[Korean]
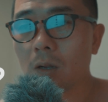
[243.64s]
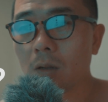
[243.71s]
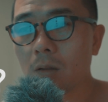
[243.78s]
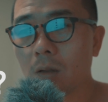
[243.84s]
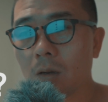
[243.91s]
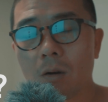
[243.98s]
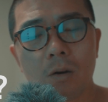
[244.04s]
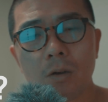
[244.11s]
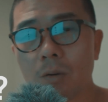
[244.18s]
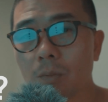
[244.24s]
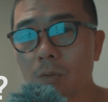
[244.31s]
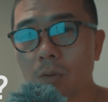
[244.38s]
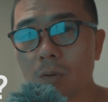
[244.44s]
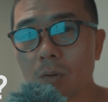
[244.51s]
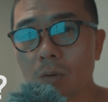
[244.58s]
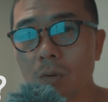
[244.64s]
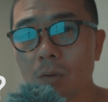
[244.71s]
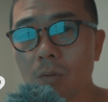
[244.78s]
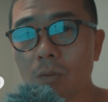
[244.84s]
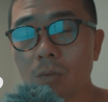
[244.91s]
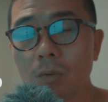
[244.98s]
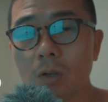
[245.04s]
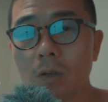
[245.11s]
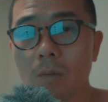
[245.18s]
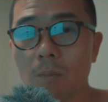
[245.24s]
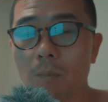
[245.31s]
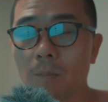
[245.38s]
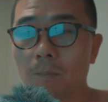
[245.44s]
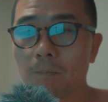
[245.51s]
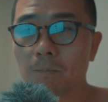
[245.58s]
하는데 거의 없어요. 소니
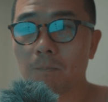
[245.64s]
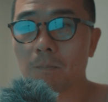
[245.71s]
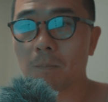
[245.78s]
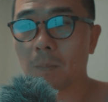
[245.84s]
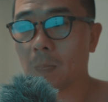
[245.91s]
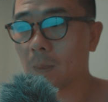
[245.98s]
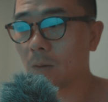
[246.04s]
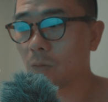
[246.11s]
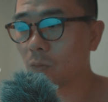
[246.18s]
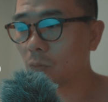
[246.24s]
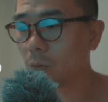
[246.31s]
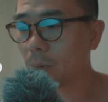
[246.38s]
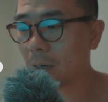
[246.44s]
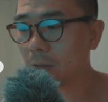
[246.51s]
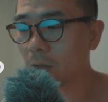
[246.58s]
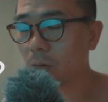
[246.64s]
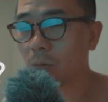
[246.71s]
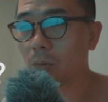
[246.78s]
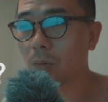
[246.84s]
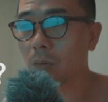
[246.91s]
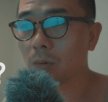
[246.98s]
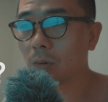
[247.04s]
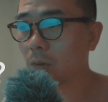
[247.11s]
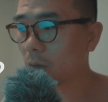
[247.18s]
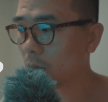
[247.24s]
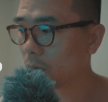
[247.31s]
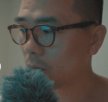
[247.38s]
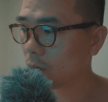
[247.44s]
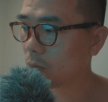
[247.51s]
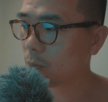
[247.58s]
소니 바디로
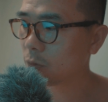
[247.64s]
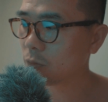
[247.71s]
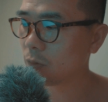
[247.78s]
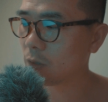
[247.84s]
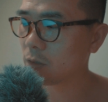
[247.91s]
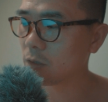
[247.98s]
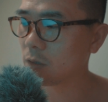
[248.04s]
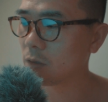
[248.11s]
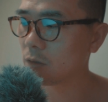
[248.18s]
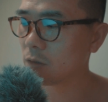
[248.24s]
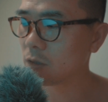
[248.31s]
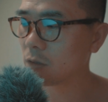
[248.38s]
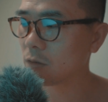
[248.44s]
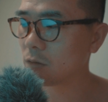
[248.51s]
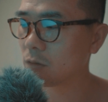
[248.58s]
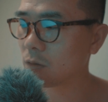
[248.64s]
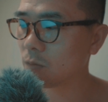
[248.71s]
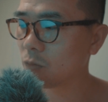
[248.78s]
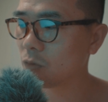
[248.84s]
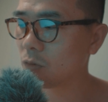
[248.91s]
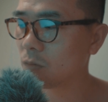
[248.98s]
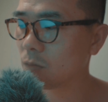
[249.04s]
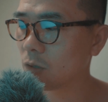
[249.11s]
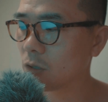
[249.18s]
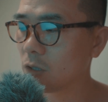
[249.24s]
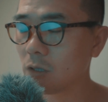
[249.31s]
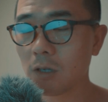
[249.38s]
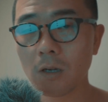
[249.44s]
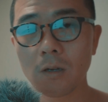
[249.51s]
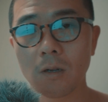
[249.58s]
캐, 스포츠 사진 찍는 전문 뭐
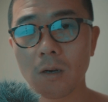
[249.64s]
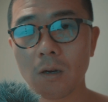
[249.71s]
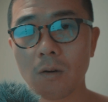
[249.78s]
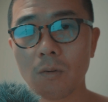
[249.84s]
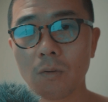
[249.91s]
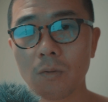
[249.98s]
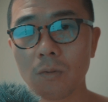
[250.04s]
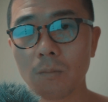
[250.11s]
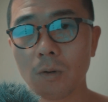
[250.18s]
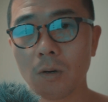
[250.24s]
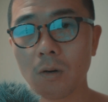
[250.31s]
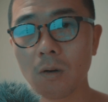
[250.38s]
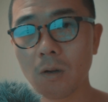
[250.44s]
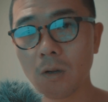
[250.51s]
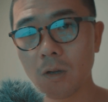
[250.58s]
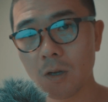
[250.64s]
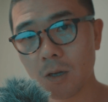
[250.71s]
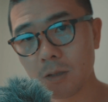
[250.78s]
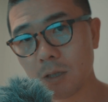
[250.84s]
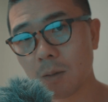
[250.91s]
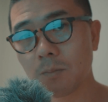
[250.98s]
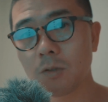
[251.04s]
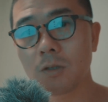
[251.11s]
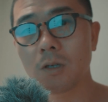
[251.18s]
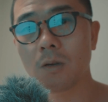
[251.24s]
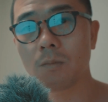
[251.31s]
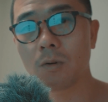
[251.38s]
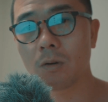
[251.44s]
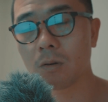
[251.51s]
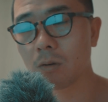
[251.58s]
기자나 혹은 뭐 잡지에
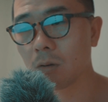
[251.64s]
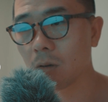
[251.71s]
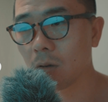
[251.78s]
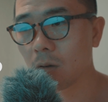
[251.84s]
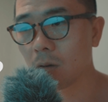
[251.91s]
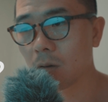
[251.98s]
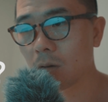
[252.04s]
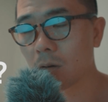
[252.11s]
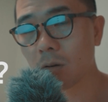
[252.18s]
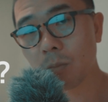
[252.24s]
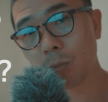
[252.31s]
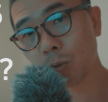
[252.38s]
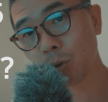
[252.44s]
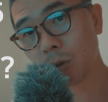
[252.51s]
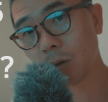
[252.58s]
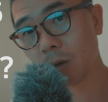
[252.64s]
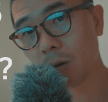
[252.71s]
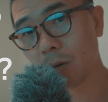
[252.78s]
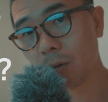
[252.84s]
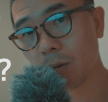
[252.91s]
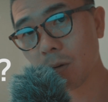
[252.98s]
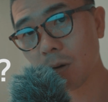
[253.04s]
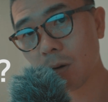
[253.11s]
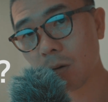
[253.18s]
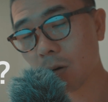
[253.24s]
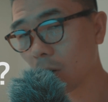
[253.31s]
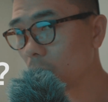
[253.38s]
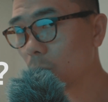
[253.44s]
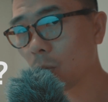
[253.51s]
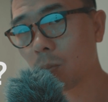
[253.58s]
뭐 그런 거 보셨나요?
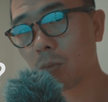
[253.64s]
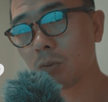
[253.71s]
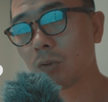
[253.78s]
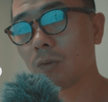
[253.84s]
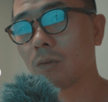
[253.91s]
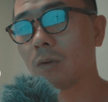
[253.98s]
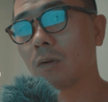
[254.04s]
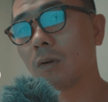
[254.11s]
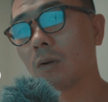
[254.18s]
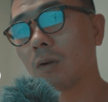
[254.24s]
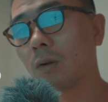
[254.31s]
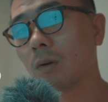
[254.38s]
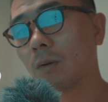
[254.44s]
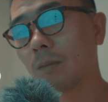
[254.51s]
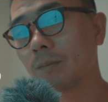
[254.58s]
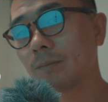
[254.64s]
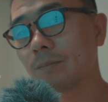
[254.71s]
거의 못 보셨을 걸요.